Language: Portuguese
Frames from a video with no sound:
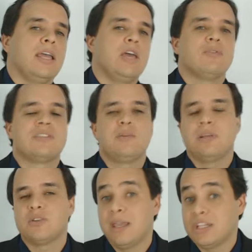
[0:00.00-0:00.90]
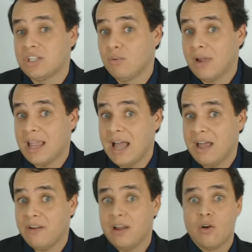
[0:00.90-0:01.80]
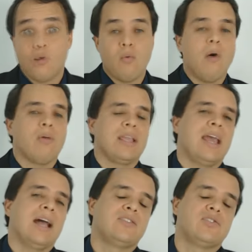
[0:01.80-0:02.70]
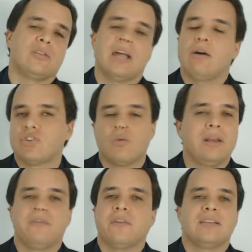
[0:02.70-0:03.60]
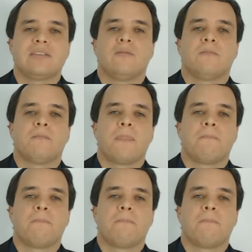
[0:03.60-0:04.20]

eu simplesmente não ganhava qualquer adicional de qualificação.